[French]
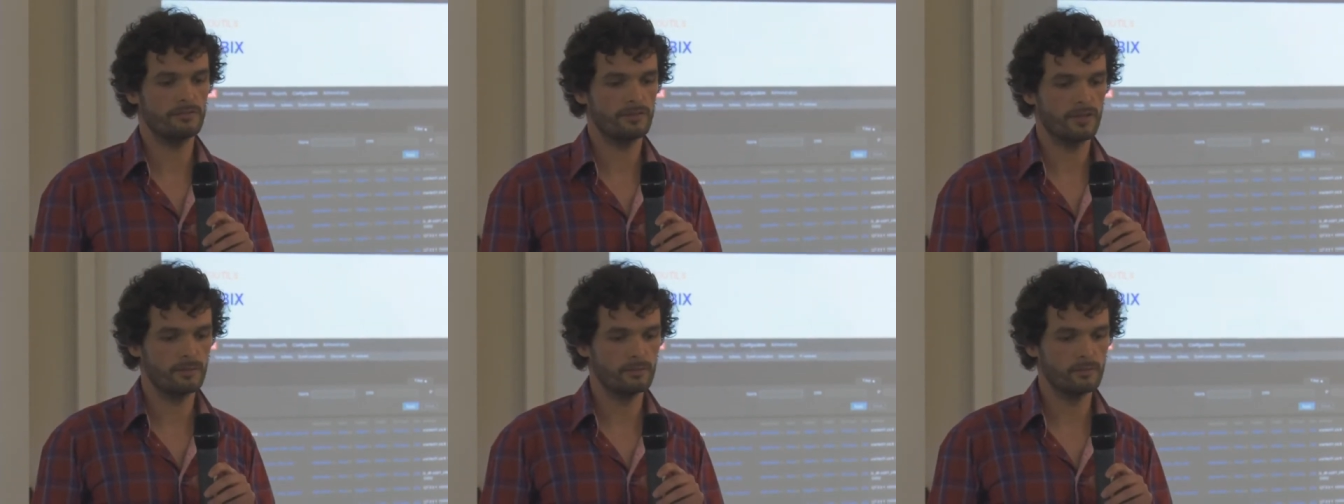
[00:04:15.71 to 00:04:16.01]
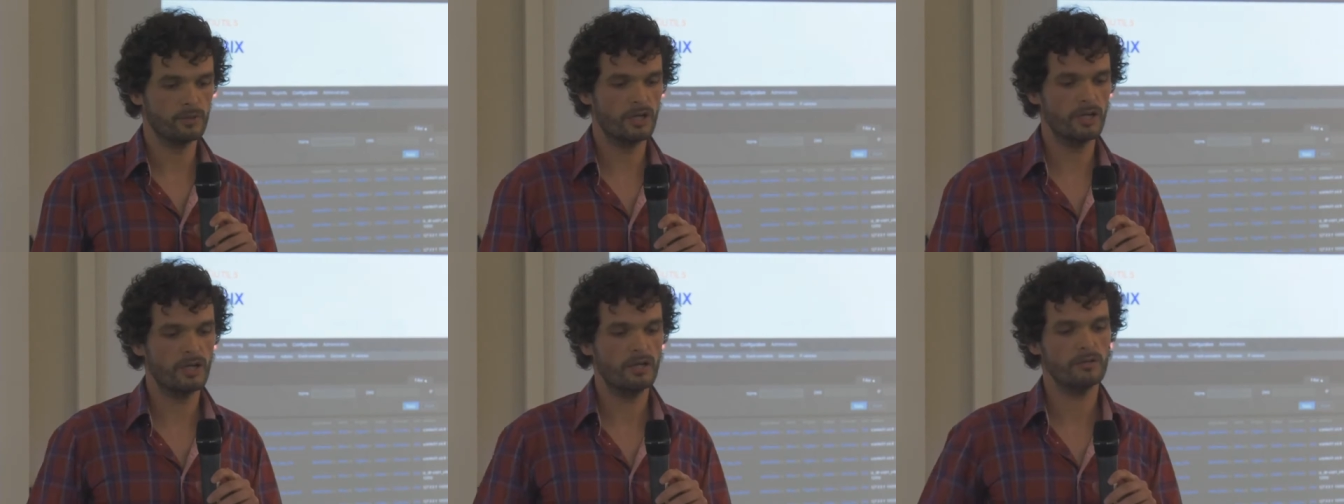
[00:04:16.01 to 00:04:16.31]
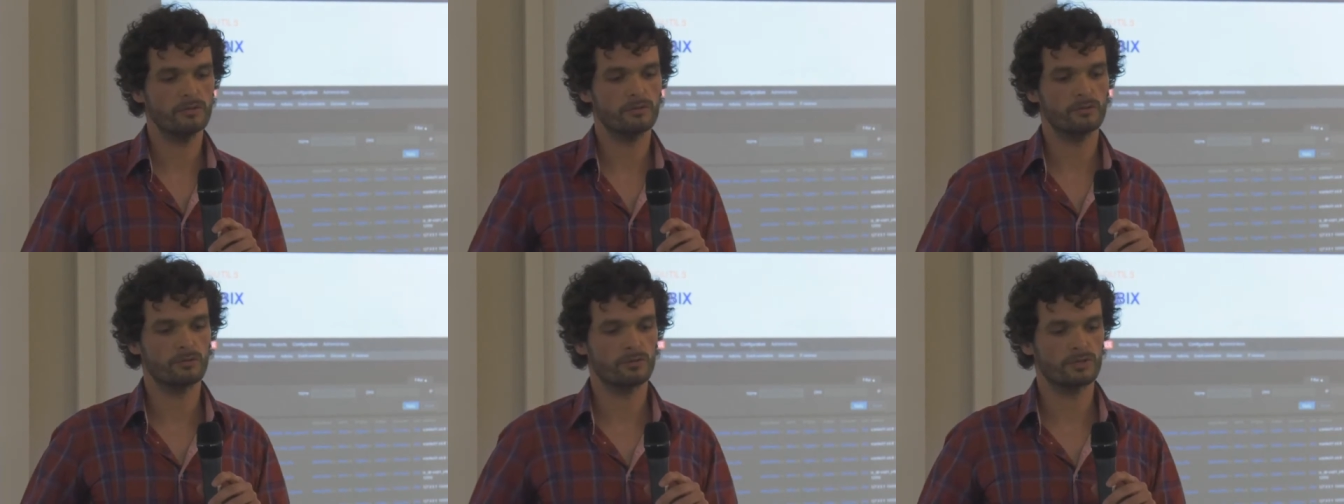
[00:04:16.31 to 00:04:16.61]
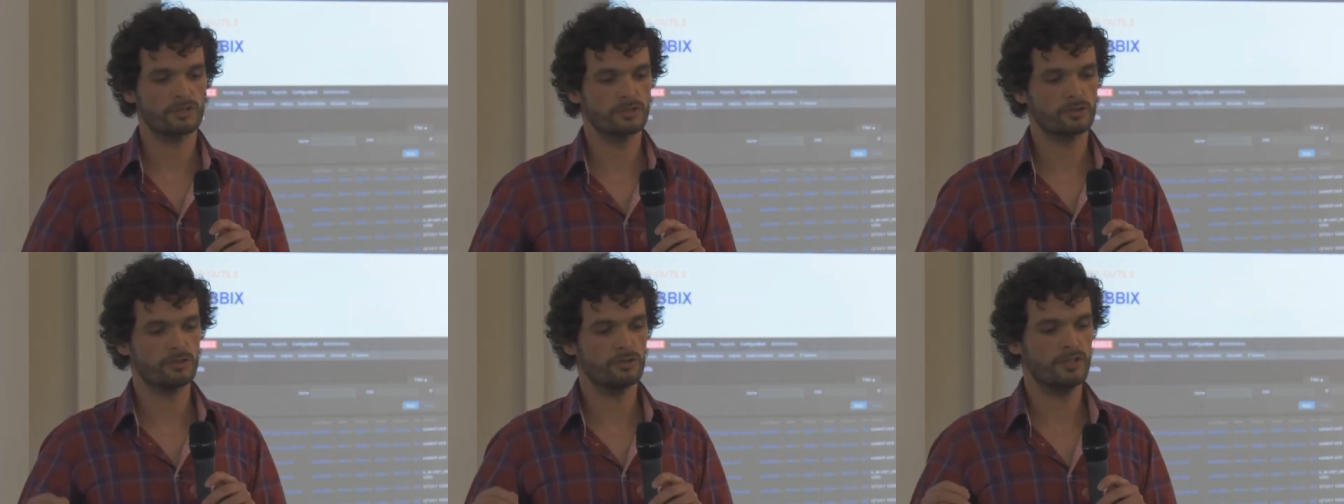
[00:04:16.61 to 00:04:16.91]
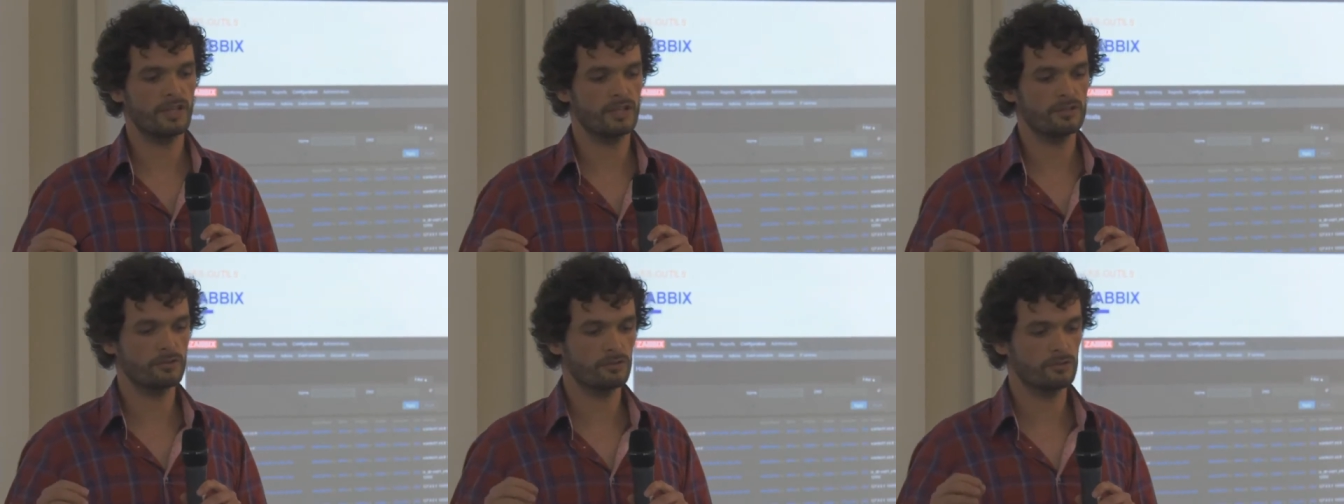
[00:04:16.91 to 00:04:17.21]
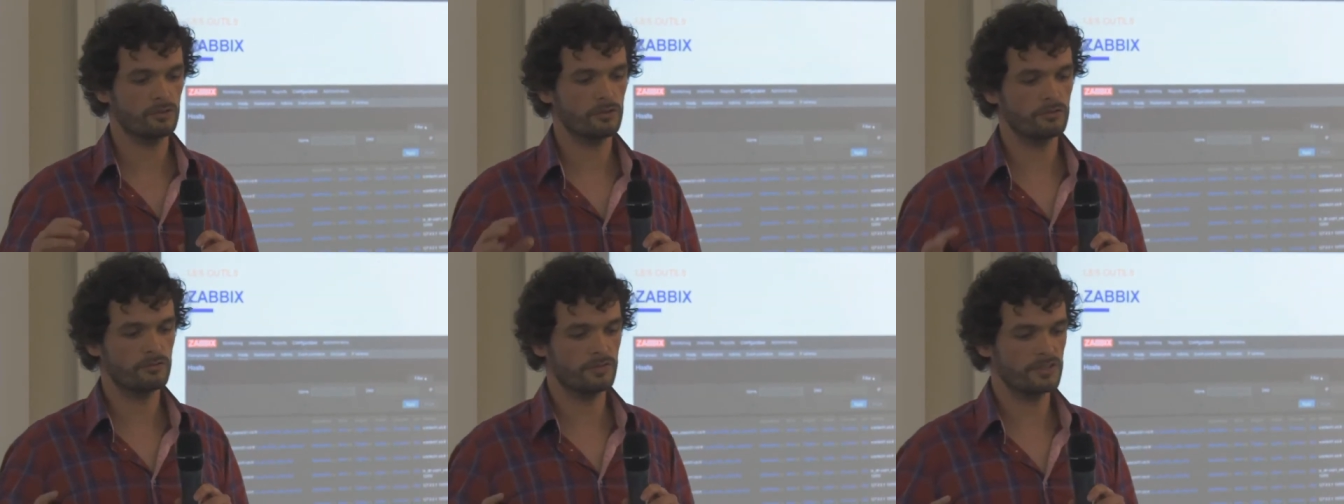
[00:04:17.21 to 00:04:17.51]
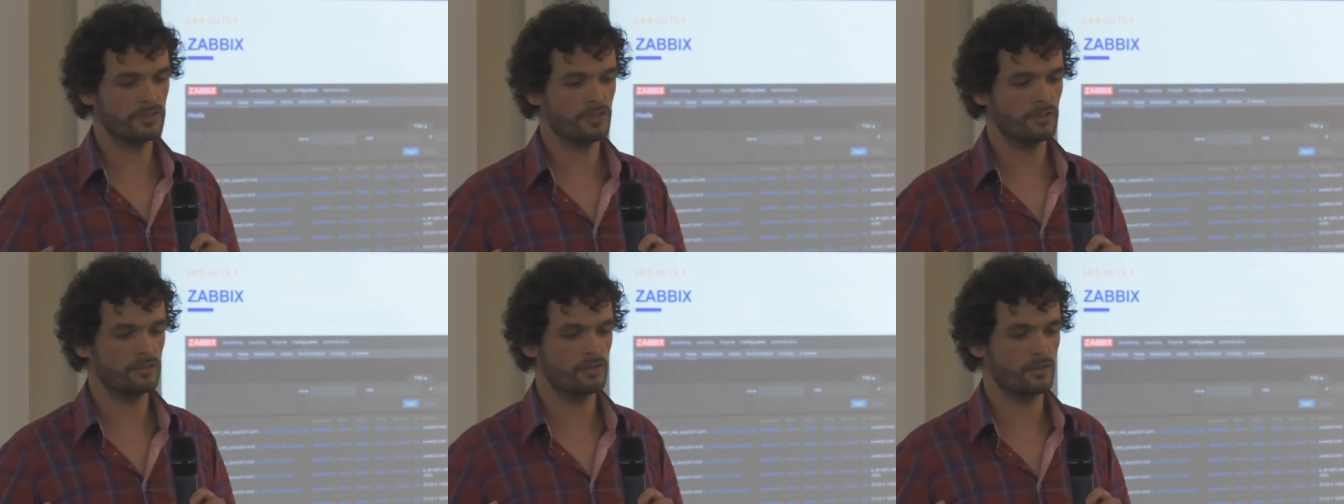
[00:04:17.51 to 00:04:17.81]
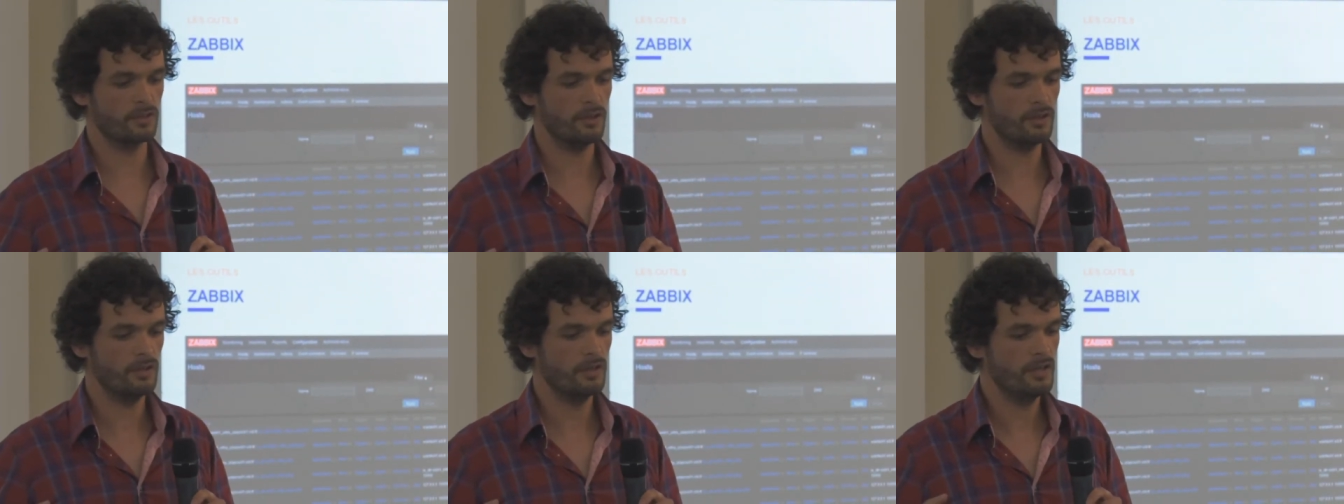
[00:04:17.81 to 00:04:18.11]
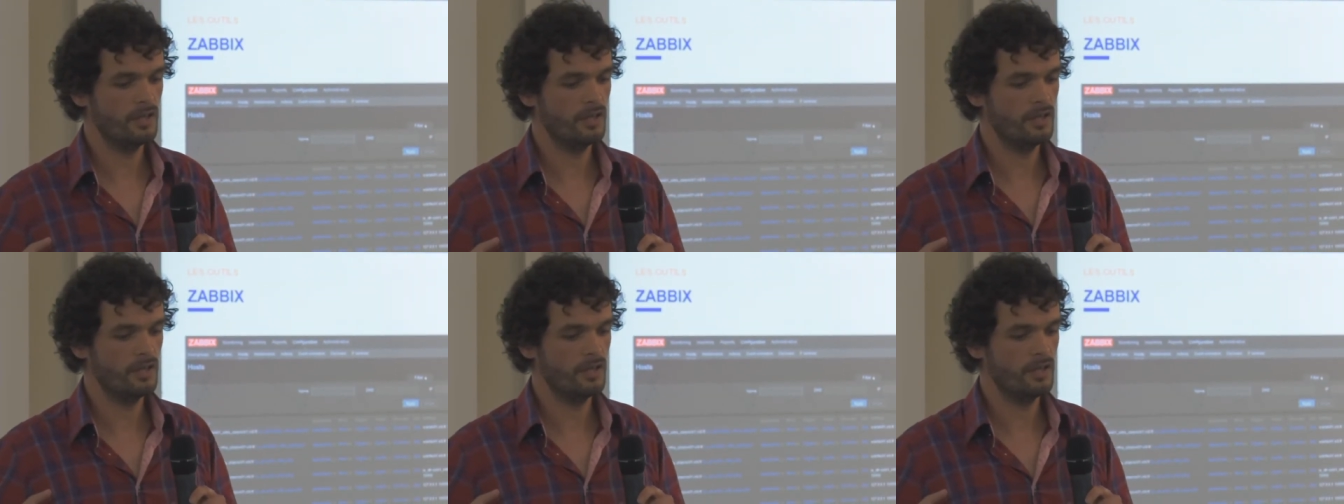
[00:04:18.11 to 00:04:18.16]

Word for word: VMware, donc qui se connecte sur notre vCenter.